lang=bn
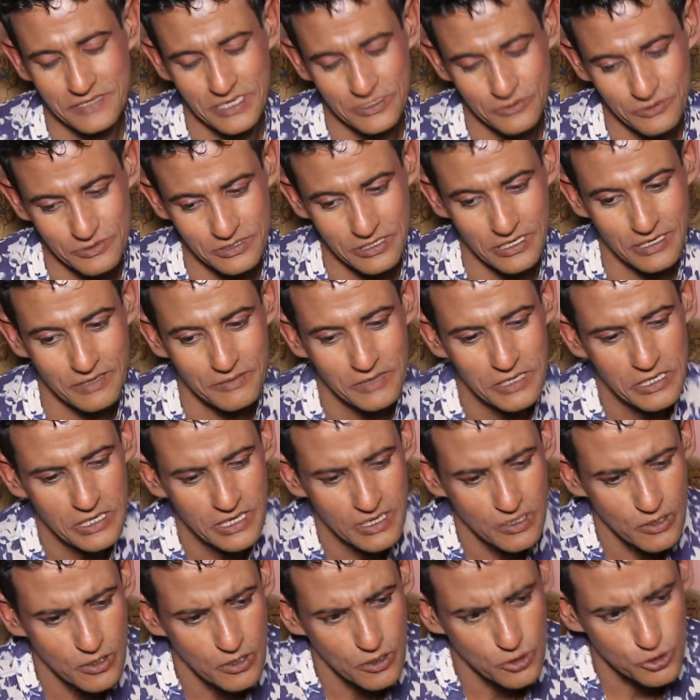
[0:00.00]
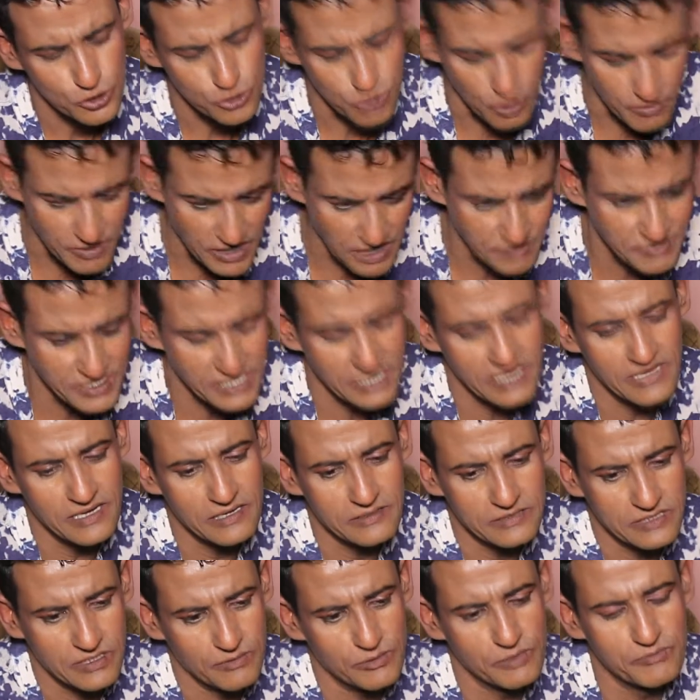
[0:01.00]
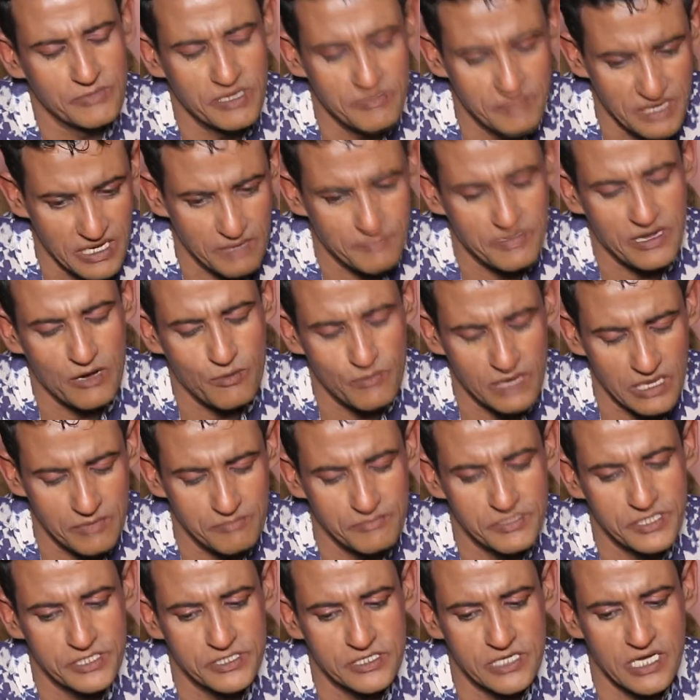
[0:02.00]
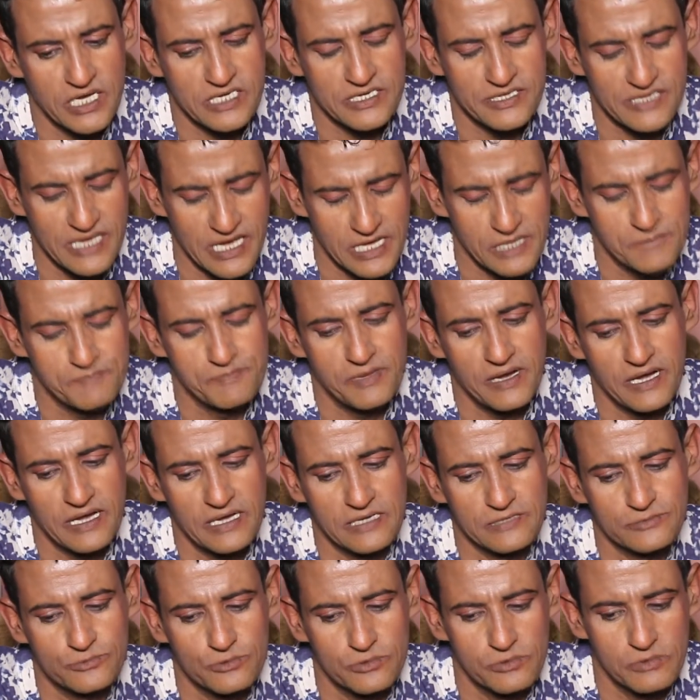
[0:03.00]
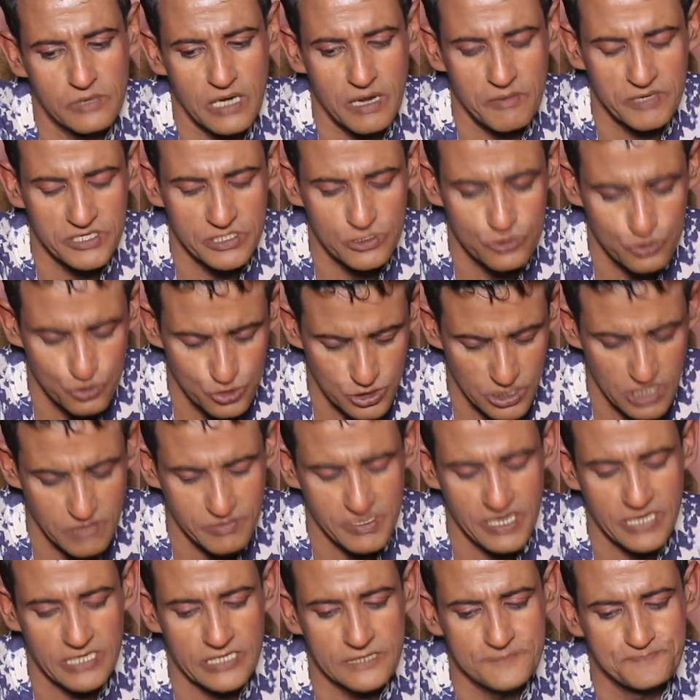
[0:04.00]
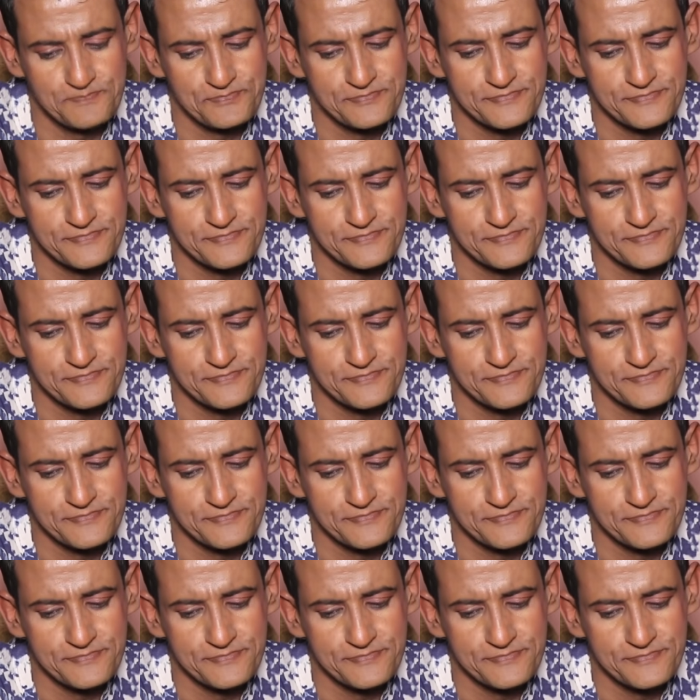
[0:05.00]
নাটকটা সবাই মিলে যেমন মিমিয়া পামলান বিশ্বাস জাহিদ ভাই আমাদের তুষার ভাই